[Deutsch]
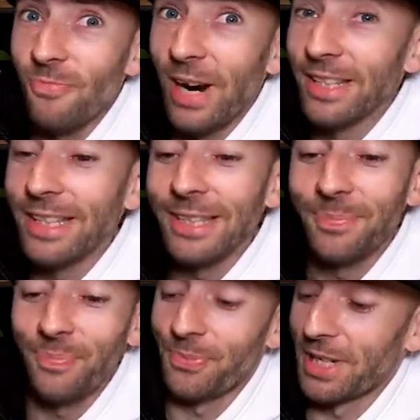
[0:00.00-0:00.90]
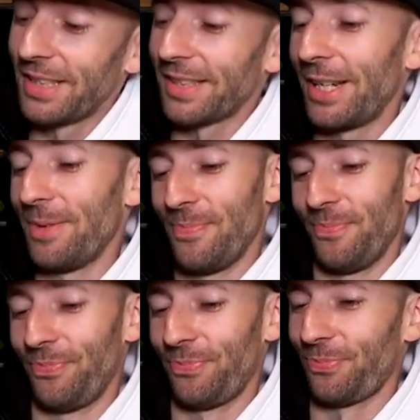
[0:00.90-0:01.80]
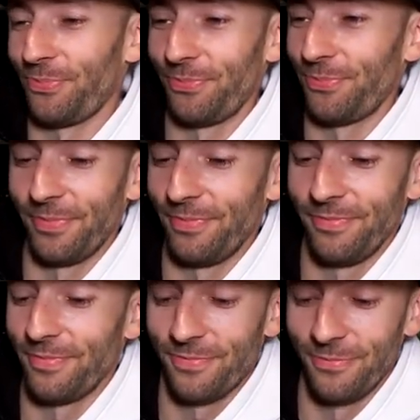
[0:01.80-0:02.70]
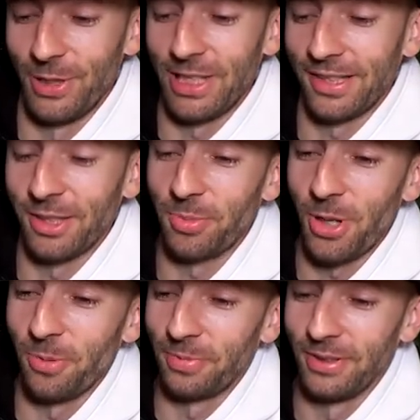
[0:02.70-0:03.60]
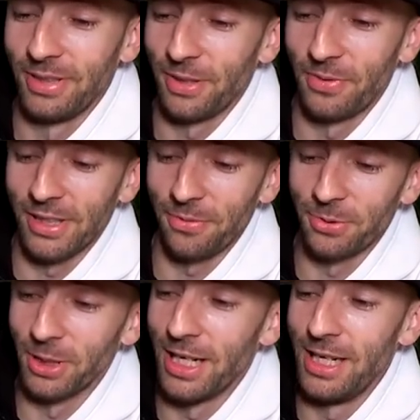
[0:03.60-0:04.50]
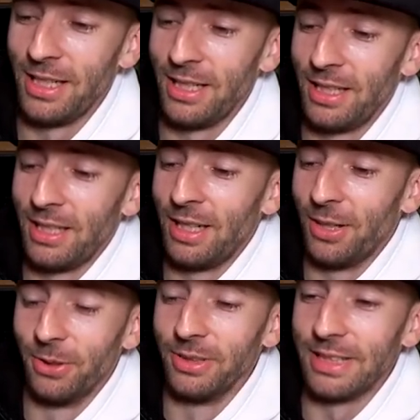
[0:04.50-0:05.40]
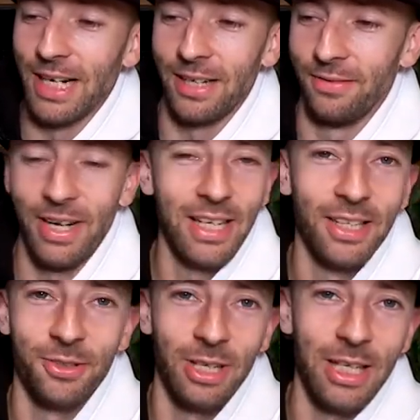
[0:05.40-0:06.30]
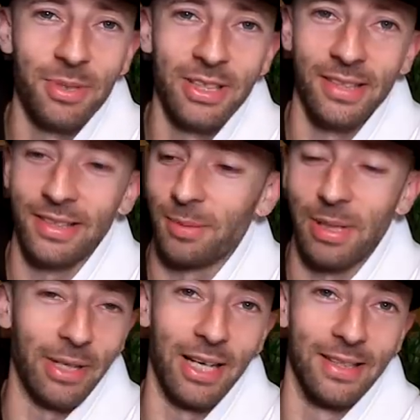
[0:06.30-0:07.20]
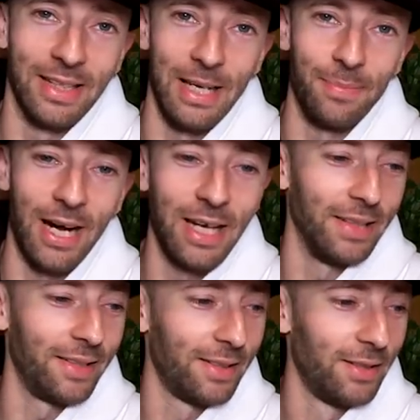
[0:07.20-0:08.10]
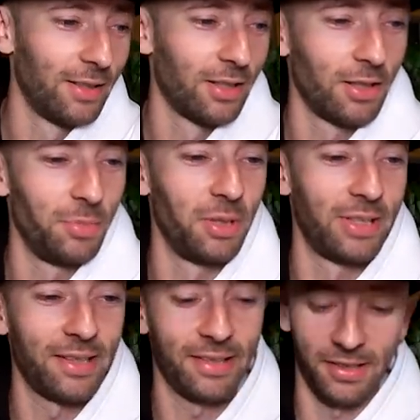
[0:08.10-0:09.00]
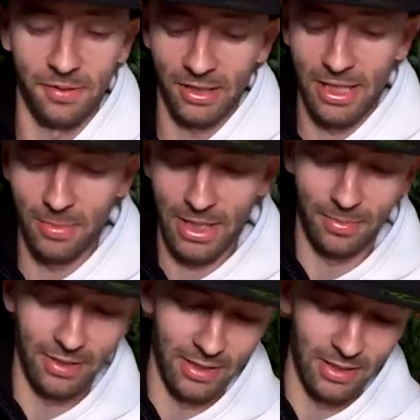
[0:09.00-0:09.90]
Weiß nicht, kann sein. Würde ich jetzt nicht behaupten. Ich finde es einfach nur geil. Und ja, weil er halt so kleblich ist, da bleibt alles kleben. Alles. Mir ein Test, dass hier was kleben bleibt.